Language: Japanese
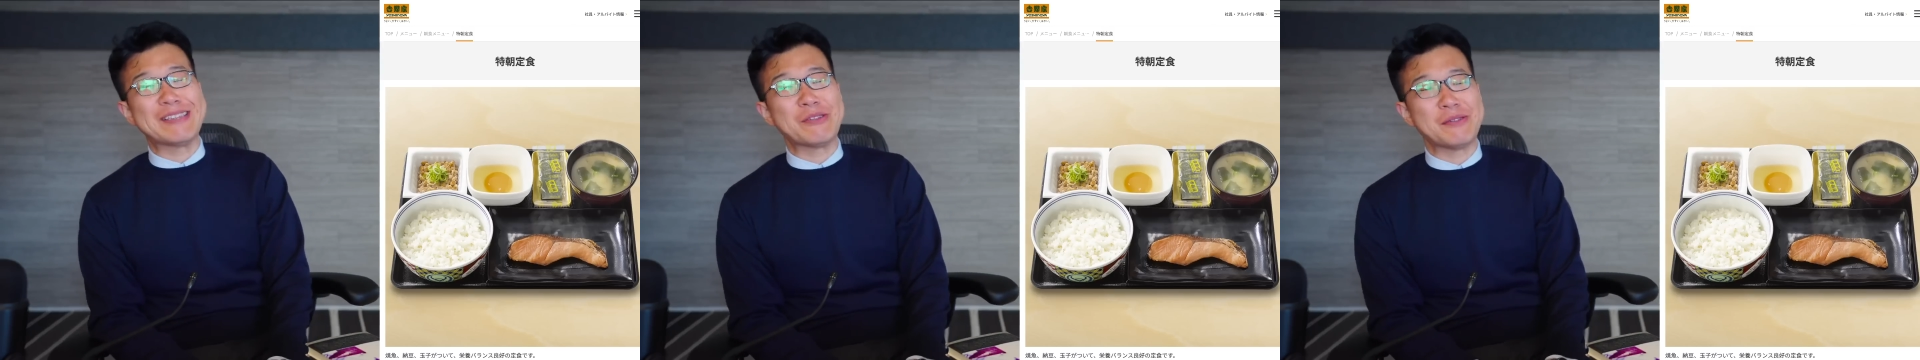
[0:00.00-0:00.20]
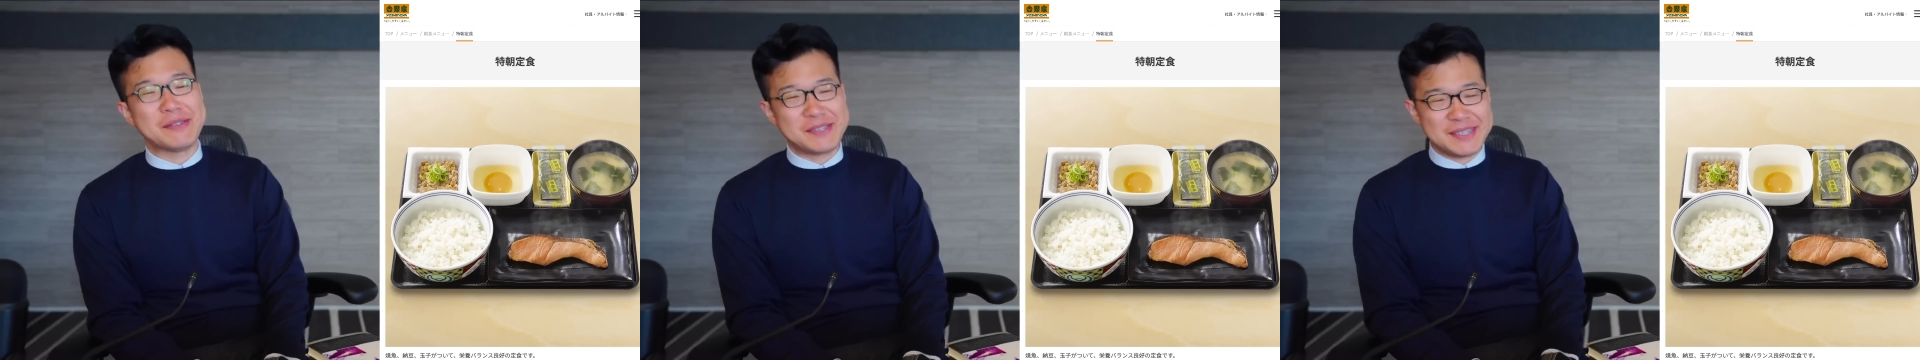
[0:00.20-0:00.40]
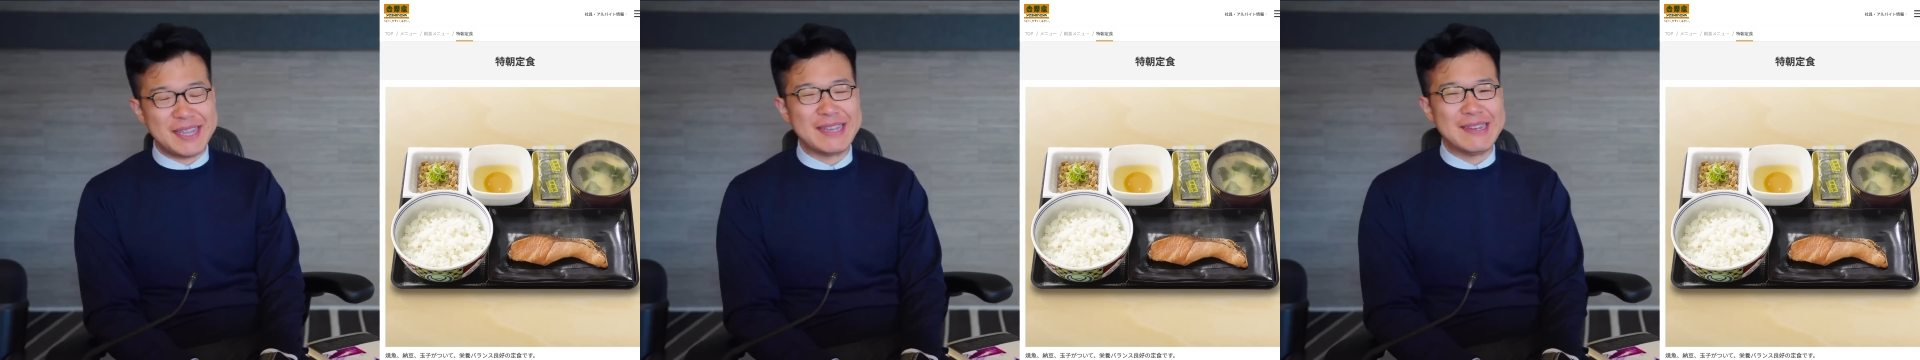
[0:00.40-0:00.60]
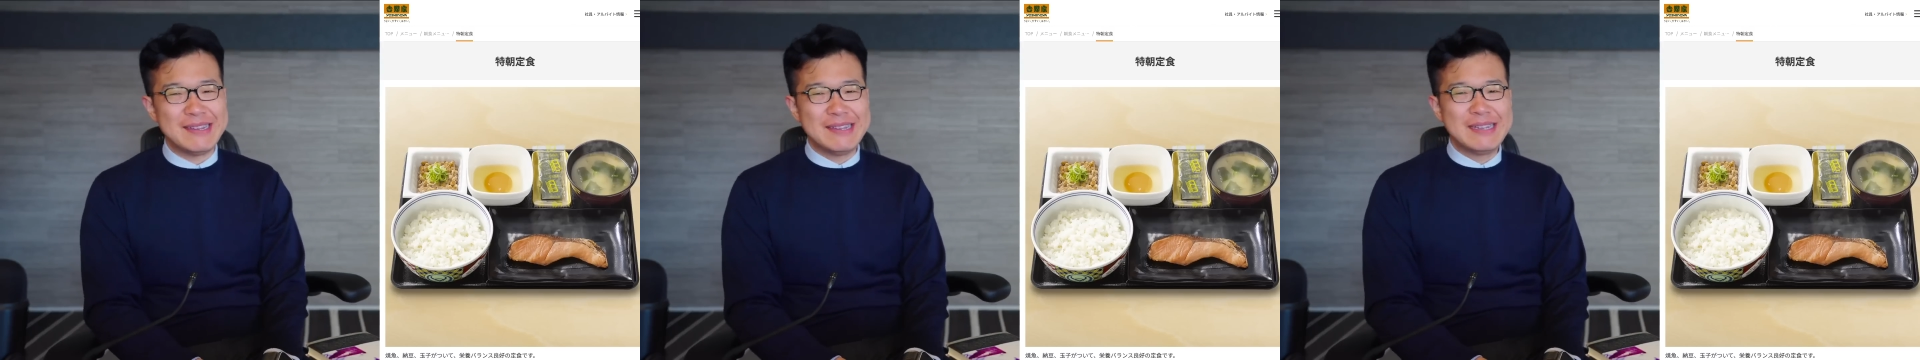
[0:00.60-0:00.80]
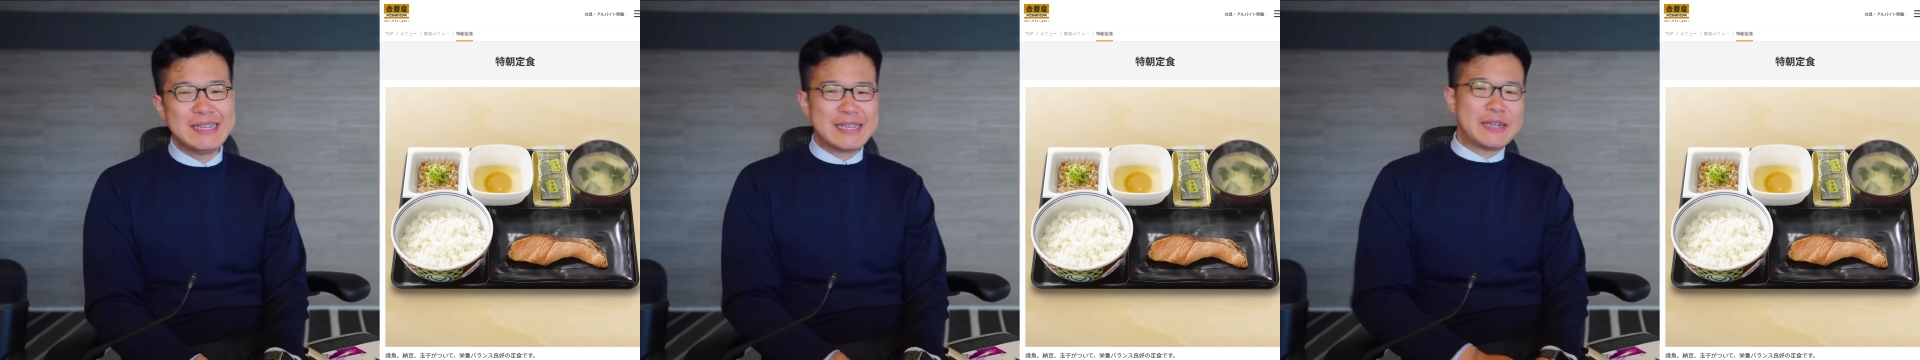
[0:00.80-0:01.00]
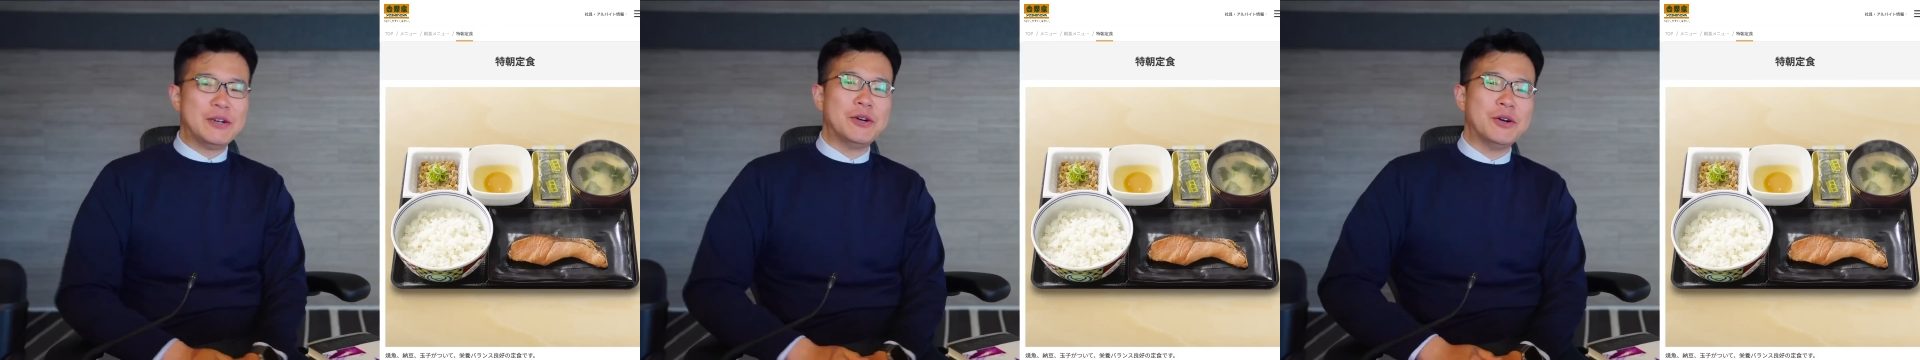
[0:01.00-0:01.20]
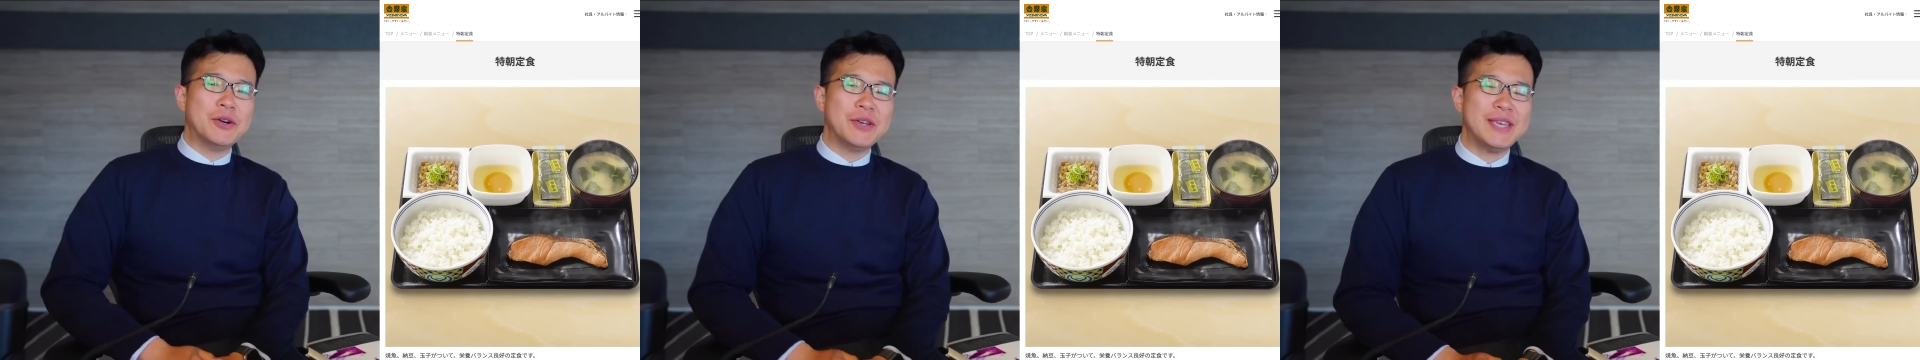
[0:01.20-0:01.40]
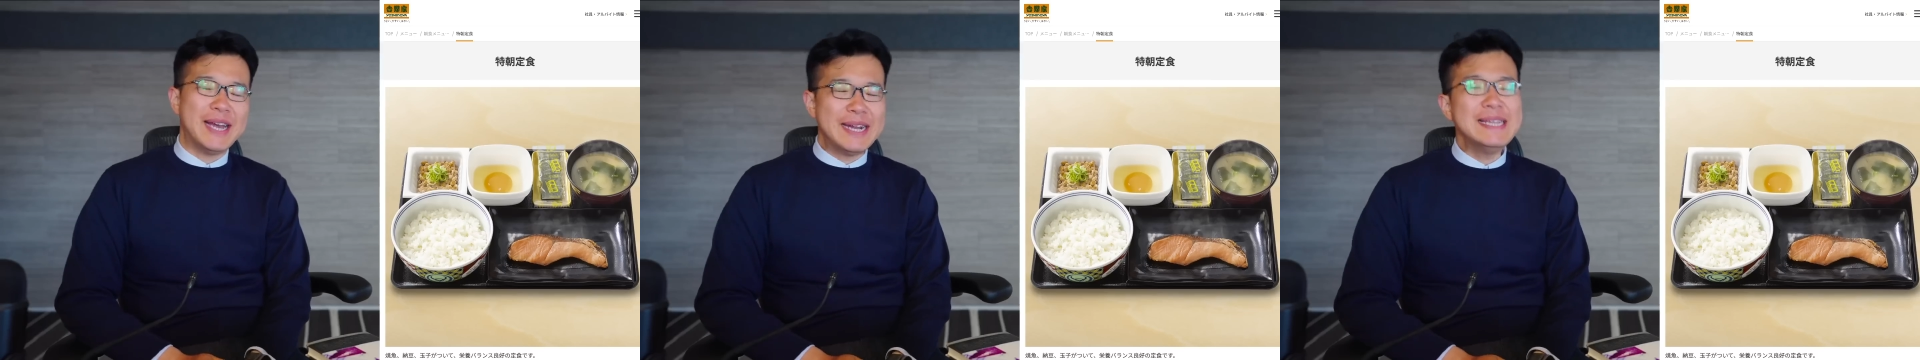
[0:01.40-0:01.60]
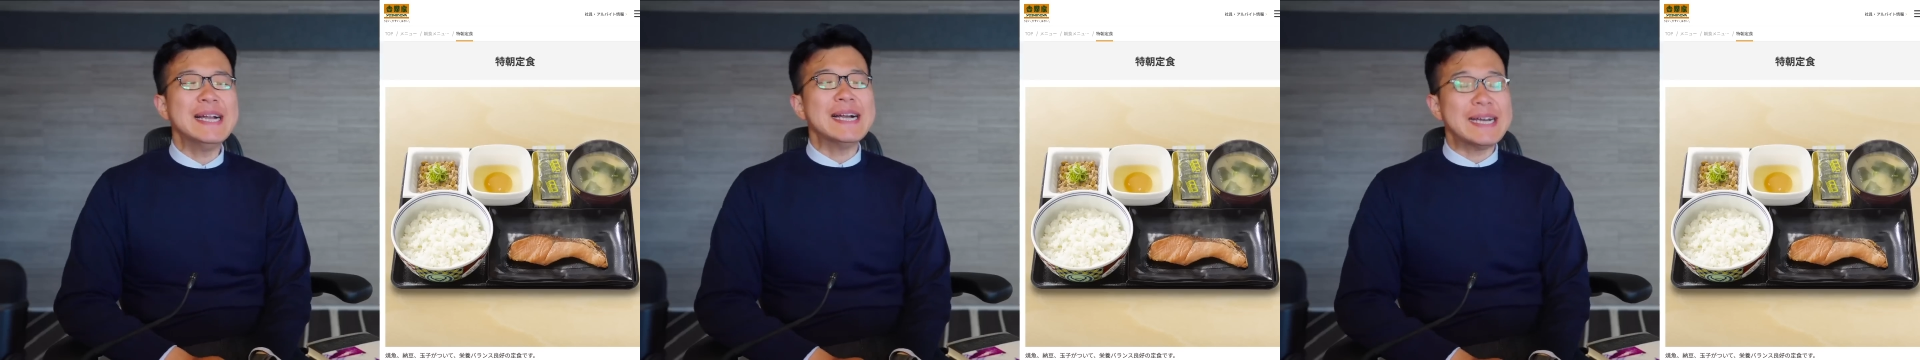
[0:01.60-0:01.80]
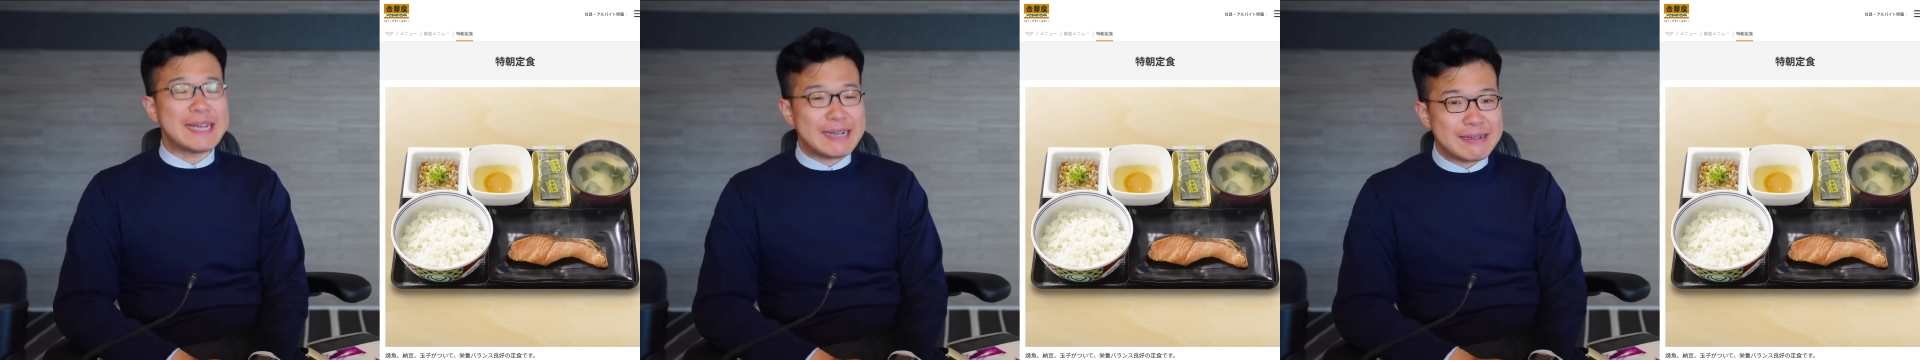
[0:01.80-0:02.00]
とですね、こうやり
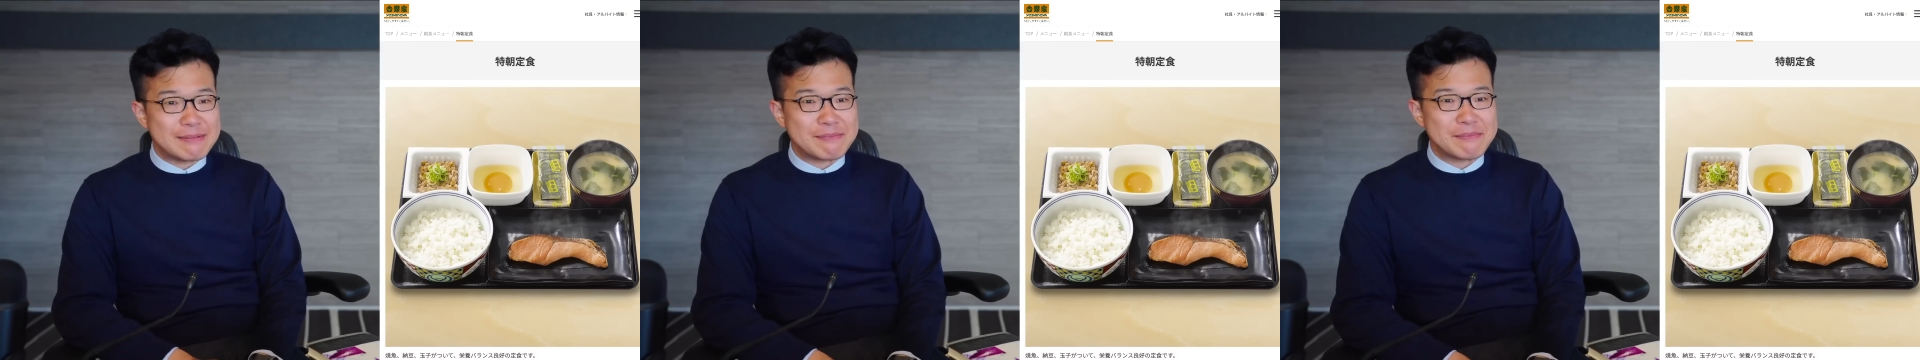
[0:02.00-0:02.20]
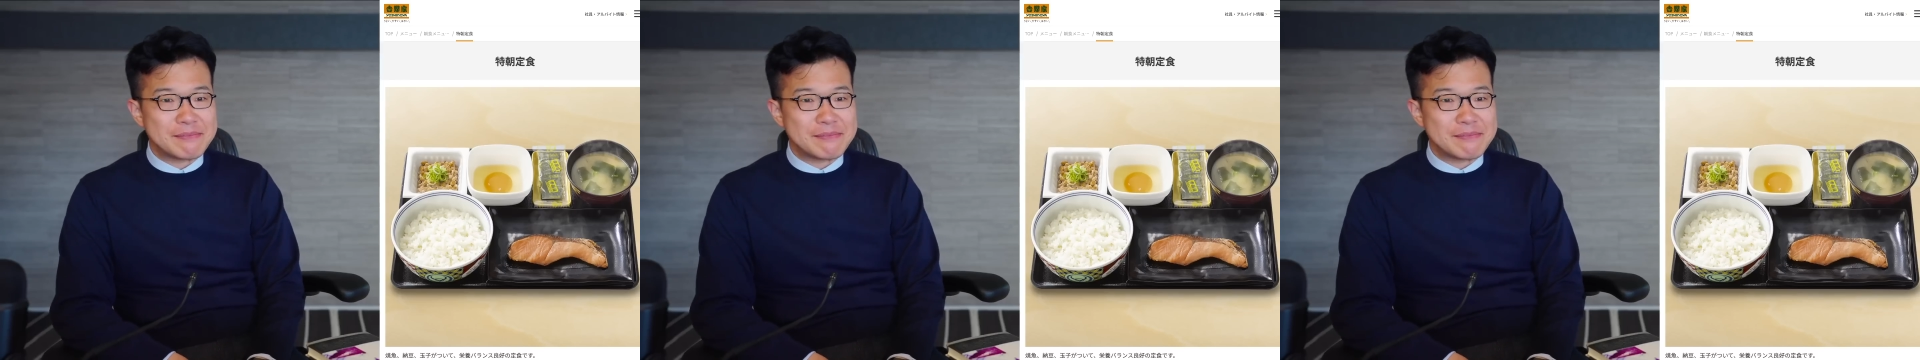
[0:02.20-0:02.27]
ながら、